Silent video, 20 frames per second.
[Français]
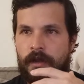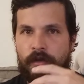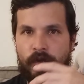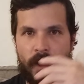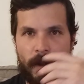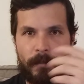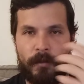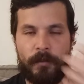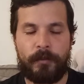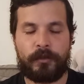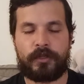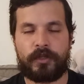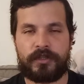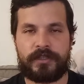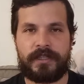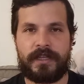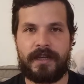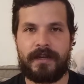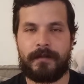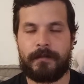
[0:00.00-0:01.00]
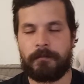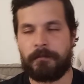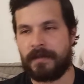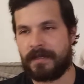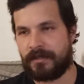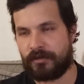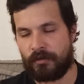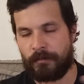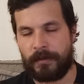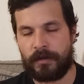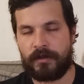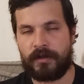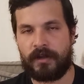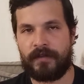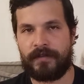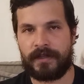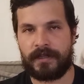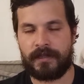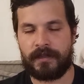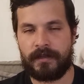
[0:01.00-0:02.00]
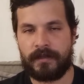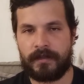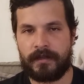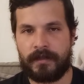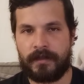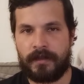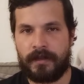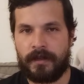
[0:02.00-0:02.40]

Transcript: qui ont un beau potentiel mais qui ne seront pas encore éveillées,